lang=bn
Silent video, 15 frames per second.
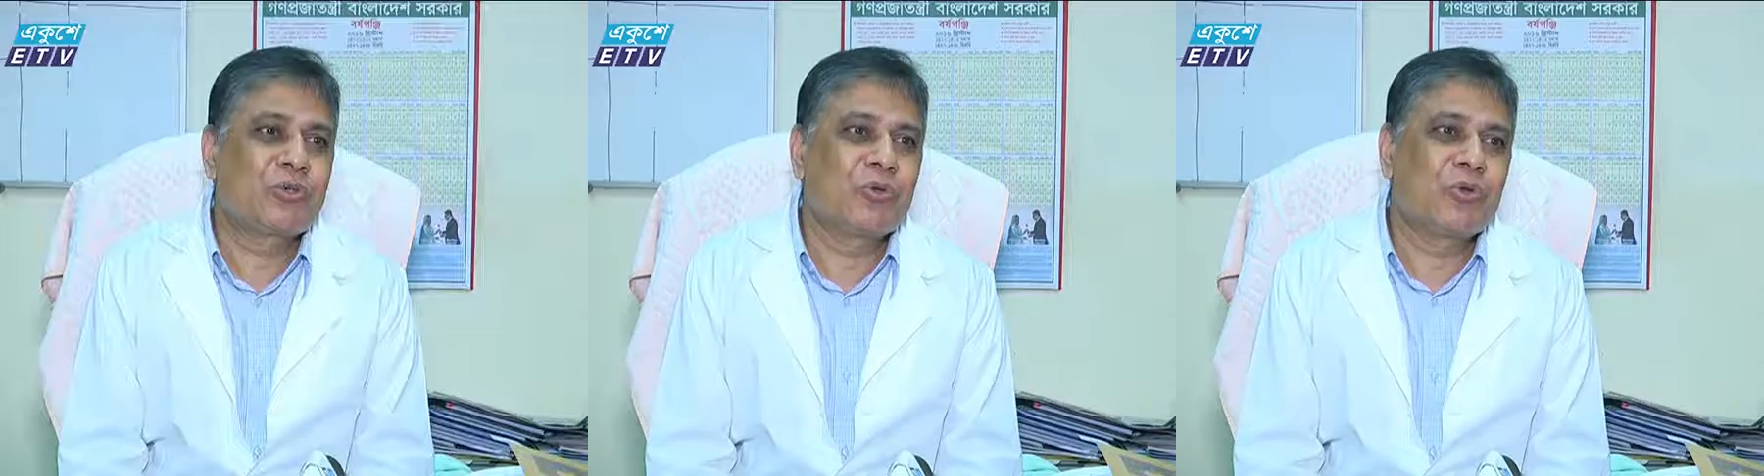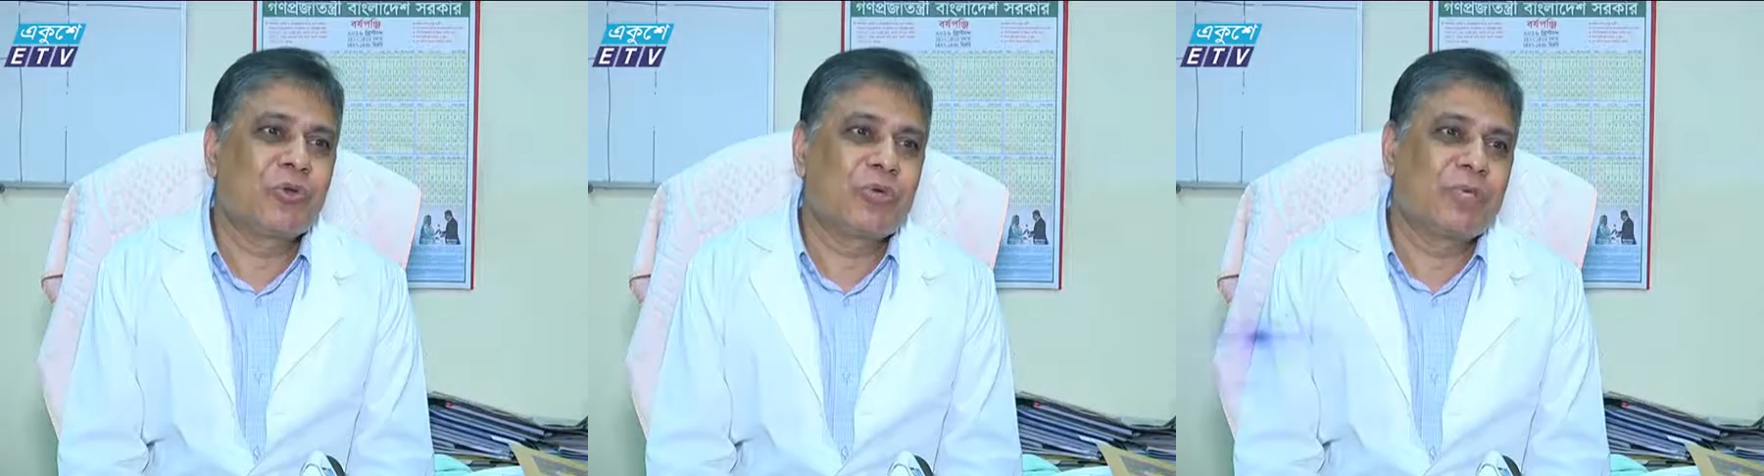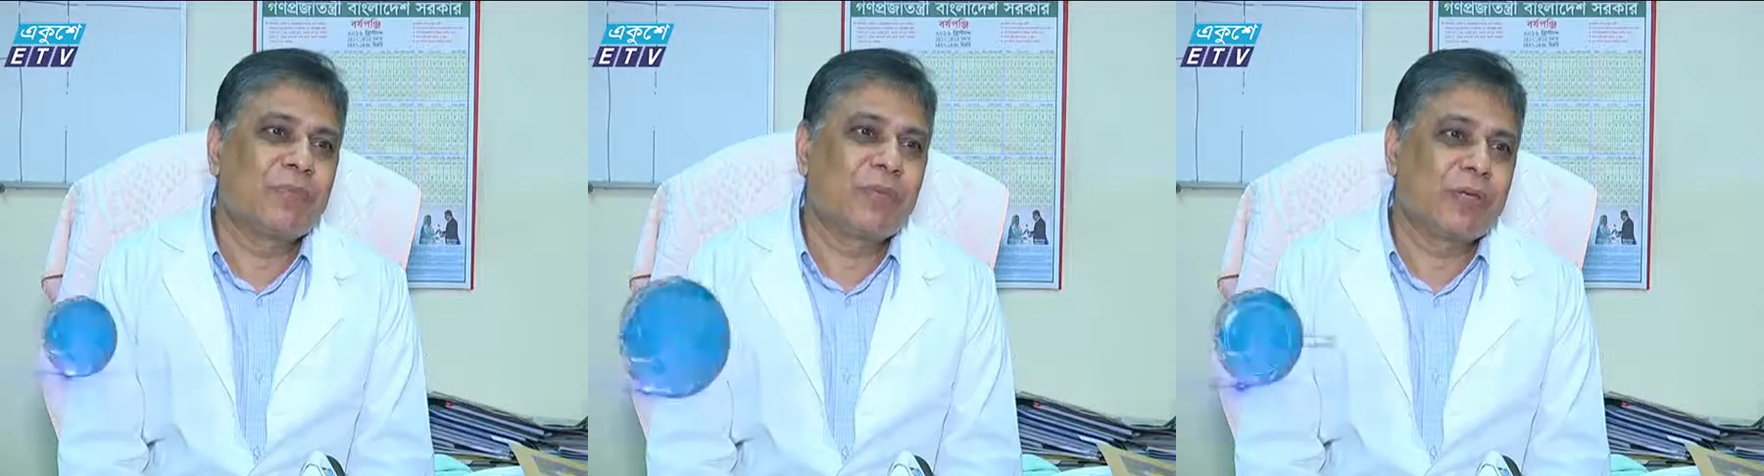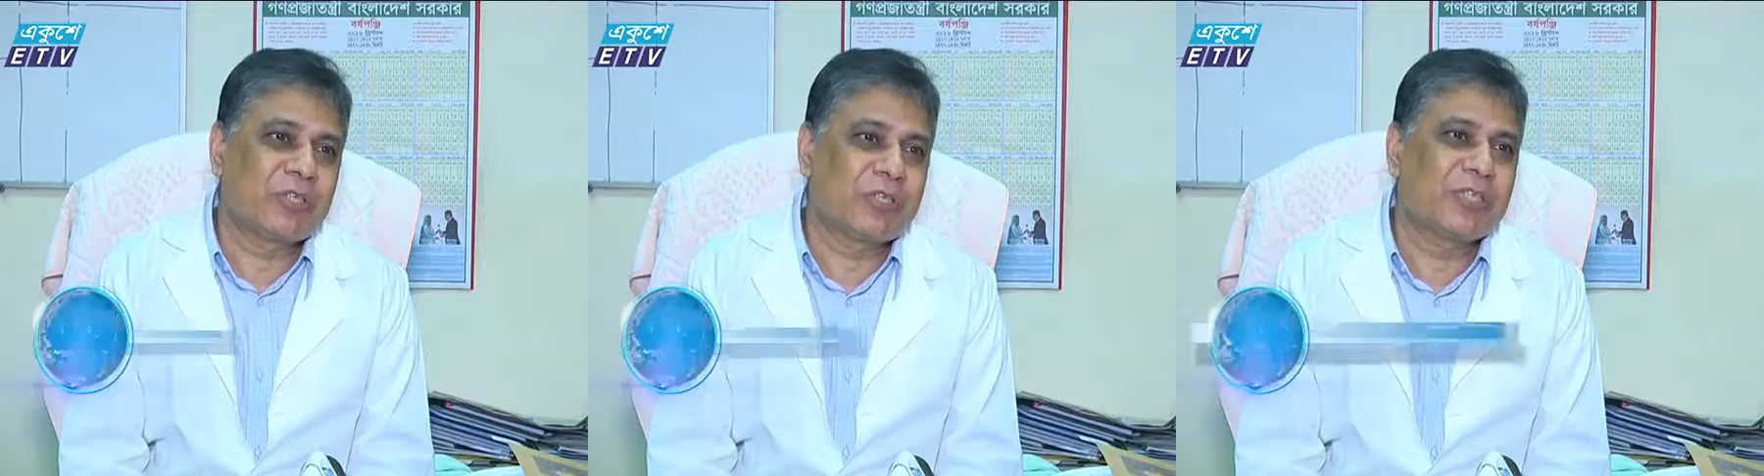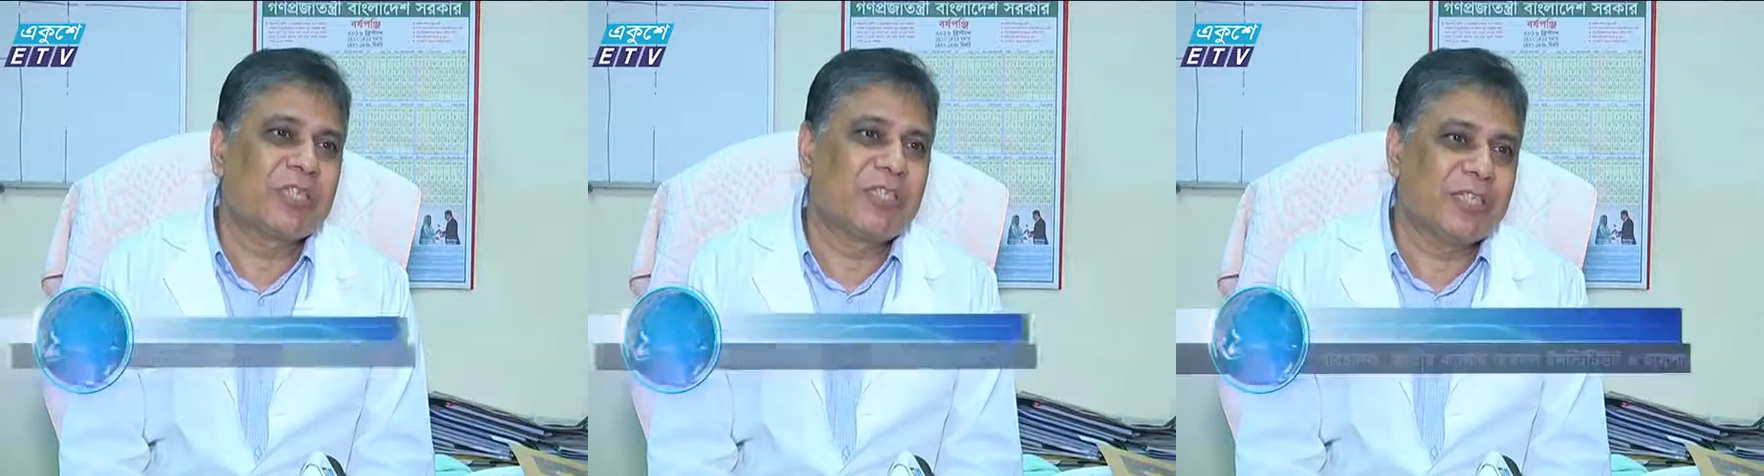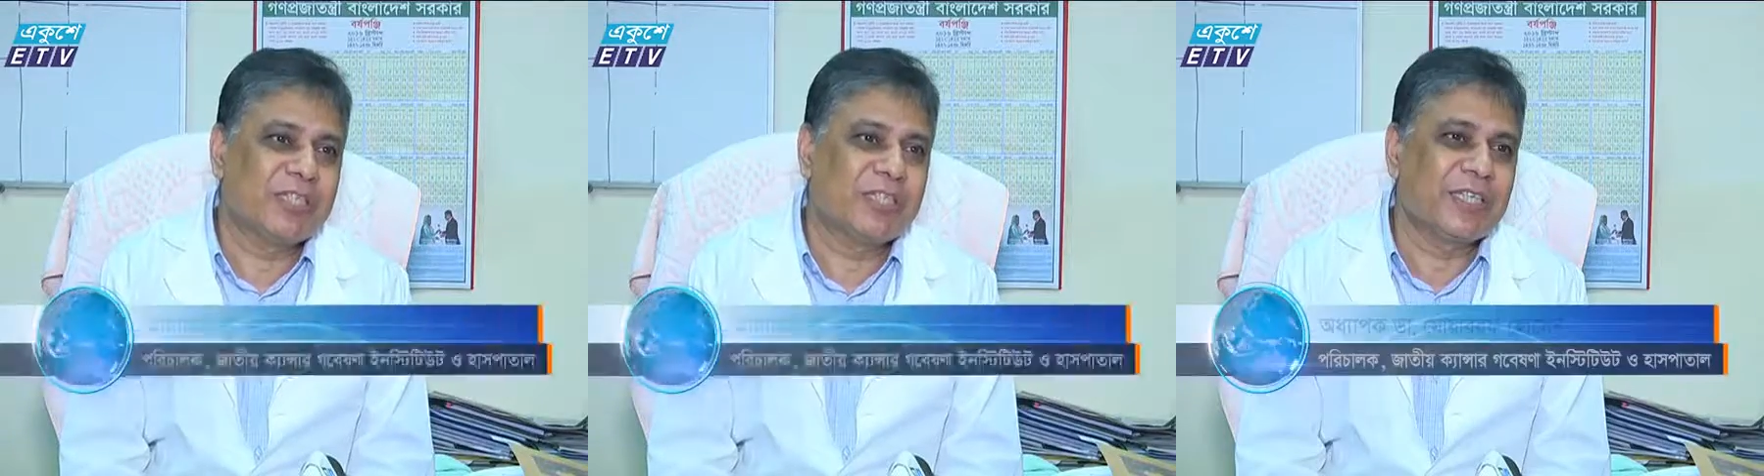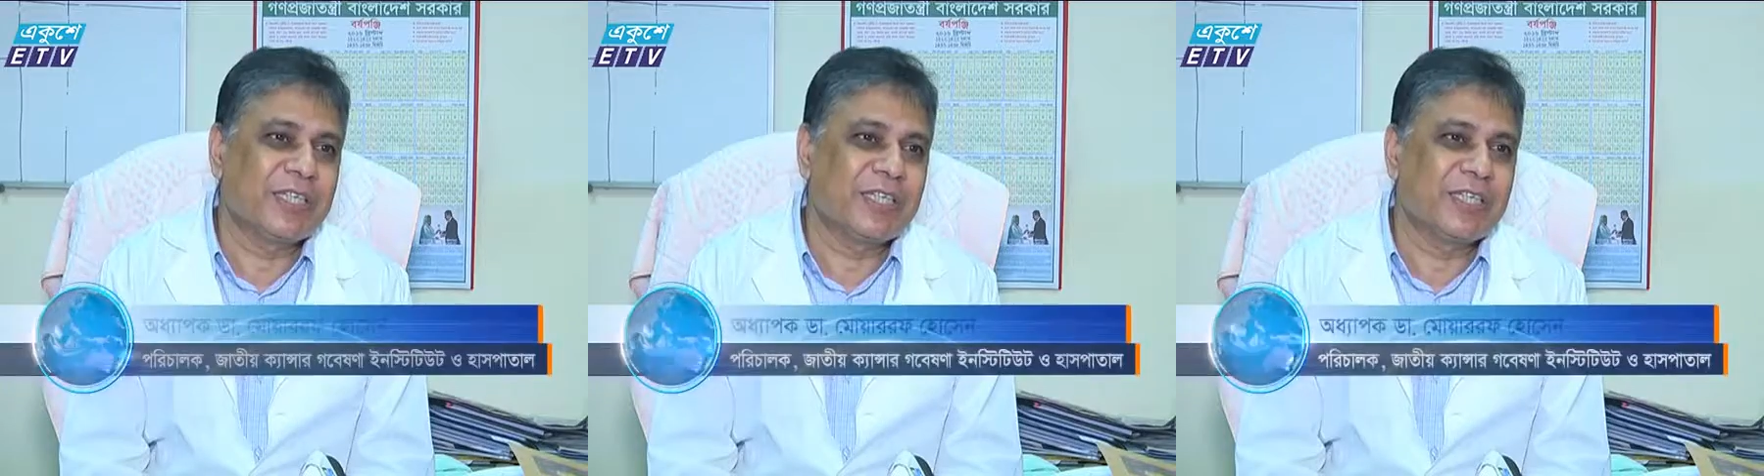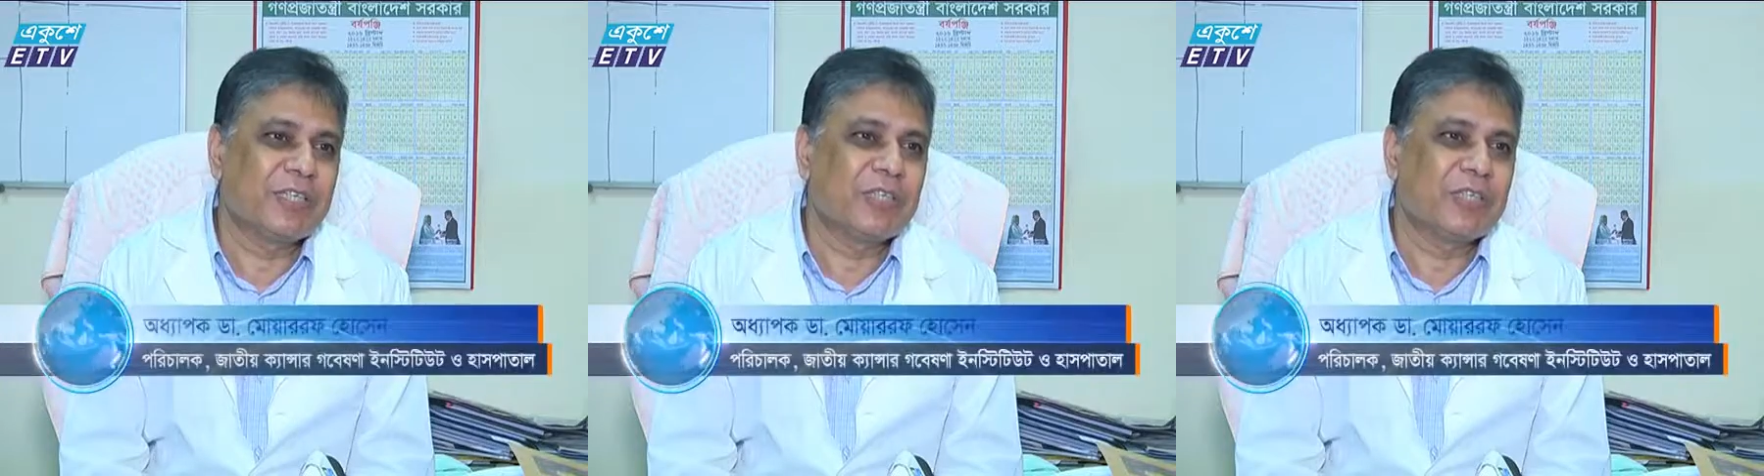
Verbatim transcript: ষোলো কোটি মানুষের দেশের